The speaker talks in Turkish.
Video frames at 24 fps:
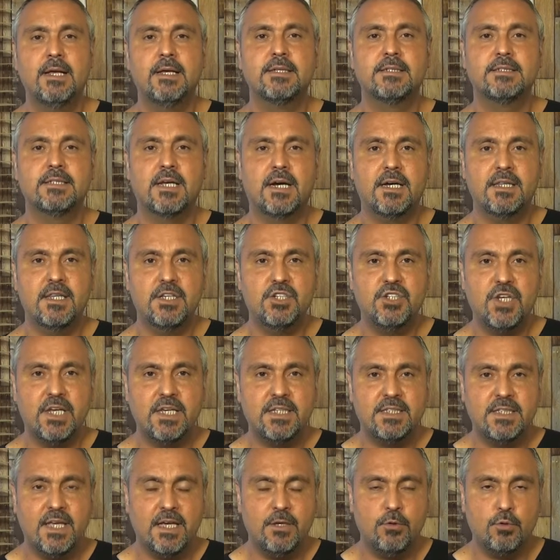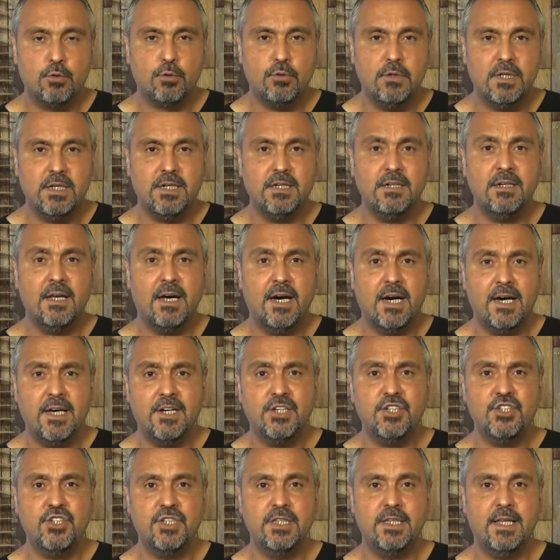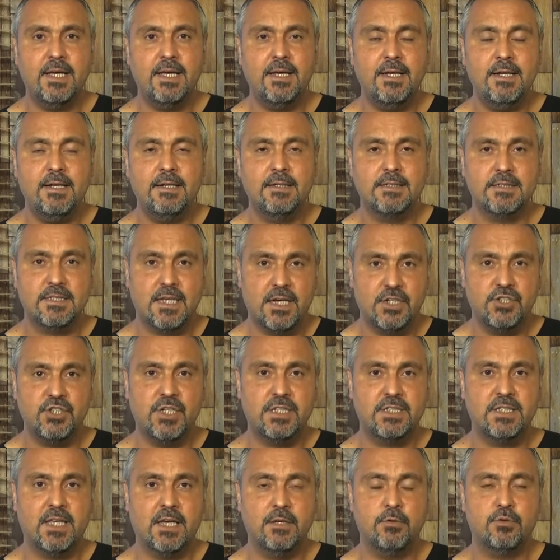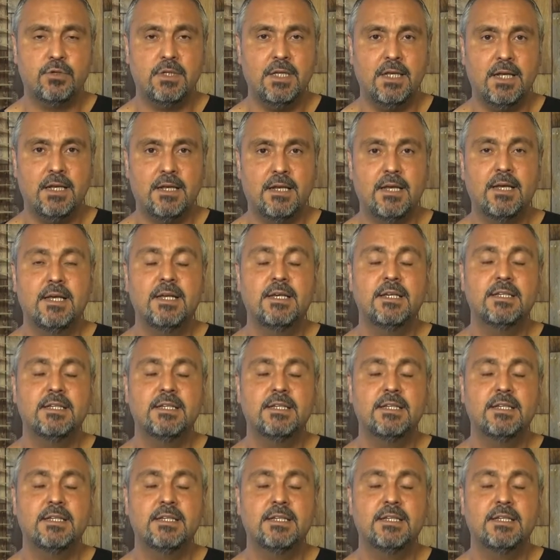Sadece Esenyurtluların haricinde sadece Esenyurt değil